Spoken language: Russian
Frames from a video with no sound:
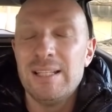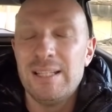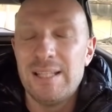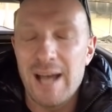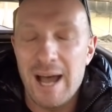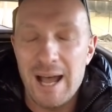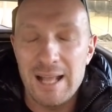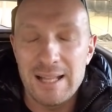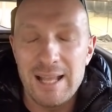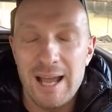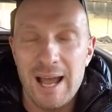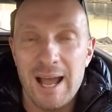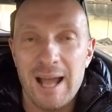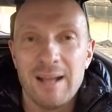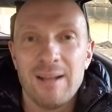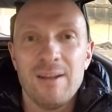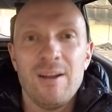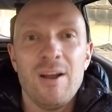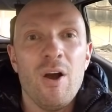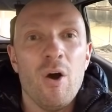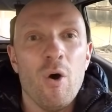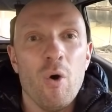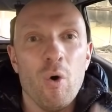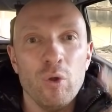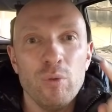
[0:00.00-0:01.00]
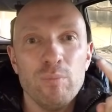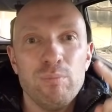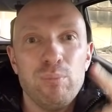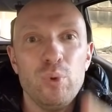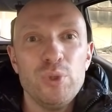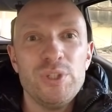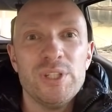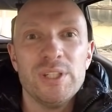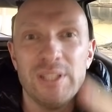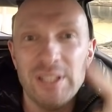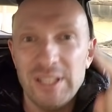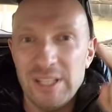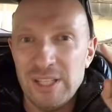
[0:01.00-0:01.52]
Да-да, он
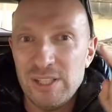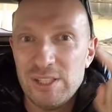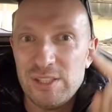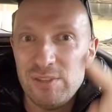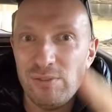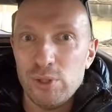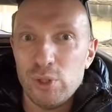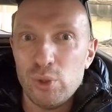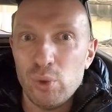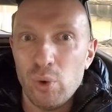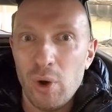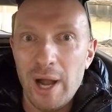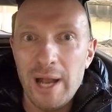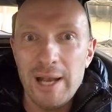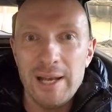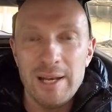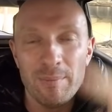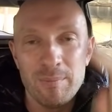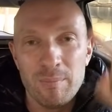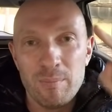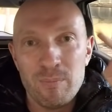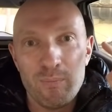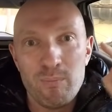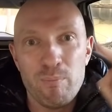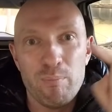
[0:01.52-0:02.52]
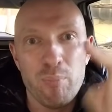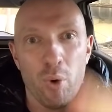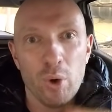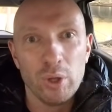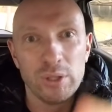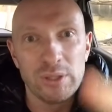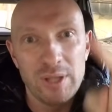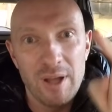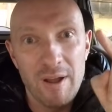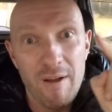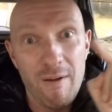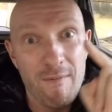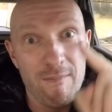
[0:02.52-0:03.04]
будет индивидуальным
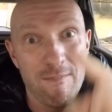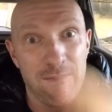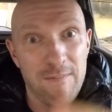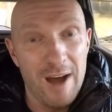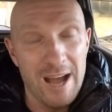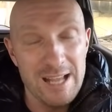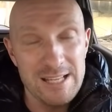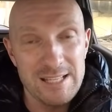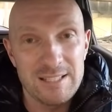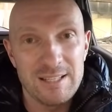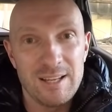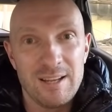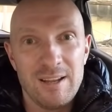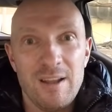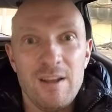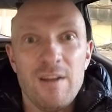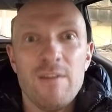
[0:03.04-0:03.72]
под вас.